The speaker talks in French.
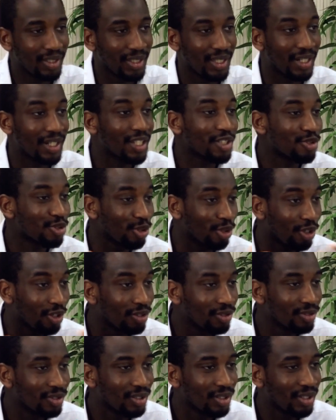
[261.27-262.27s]
Et Anas se
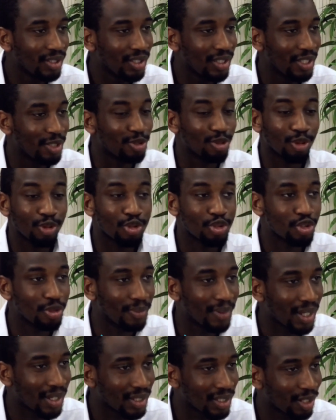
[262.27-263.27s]
rend, et sur le
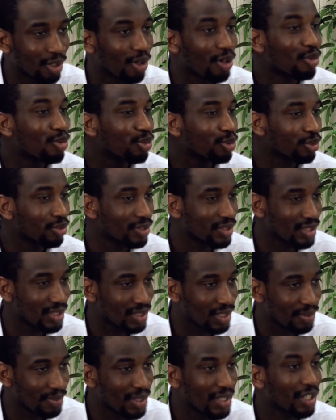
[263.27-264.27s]
chemin, il rencontre
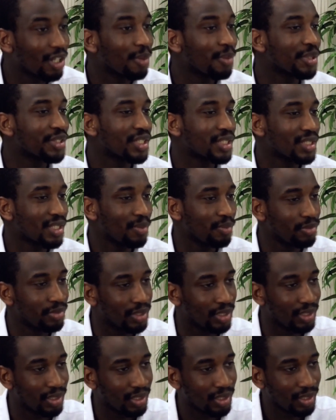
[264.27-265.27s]
ses amis, il commence à
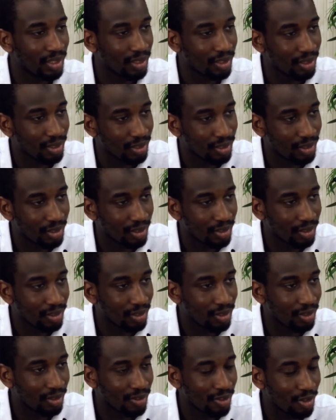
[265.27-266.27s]
s'amuser.
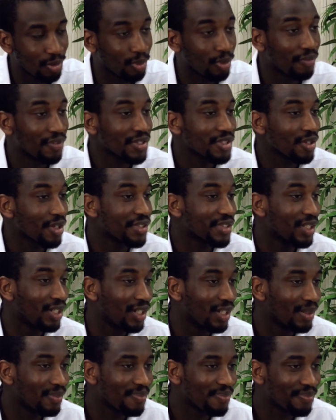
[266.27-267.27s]
Le professeur
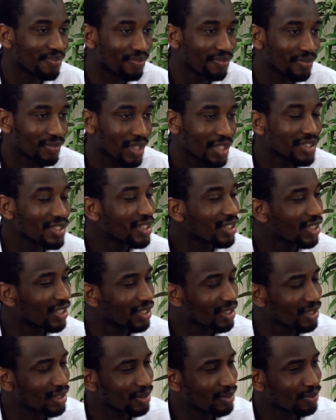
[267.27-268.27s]
sallam
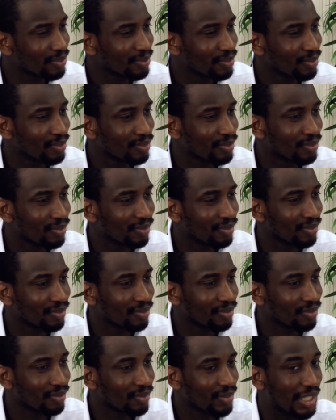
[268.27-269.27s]
s'inquiète
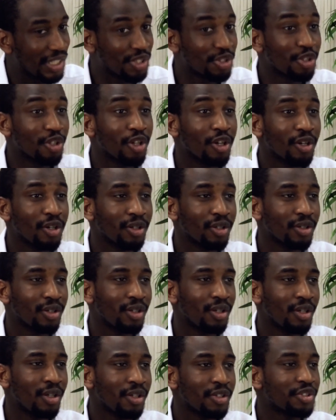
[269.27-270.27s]
et sort
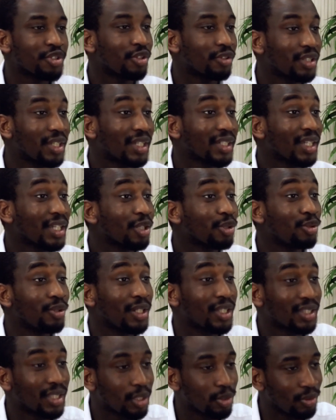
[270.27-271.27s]
s'enquérir de
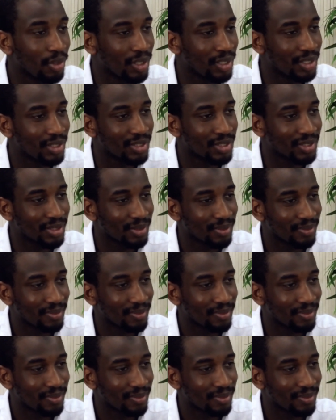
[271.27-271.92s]
l'état de Anas.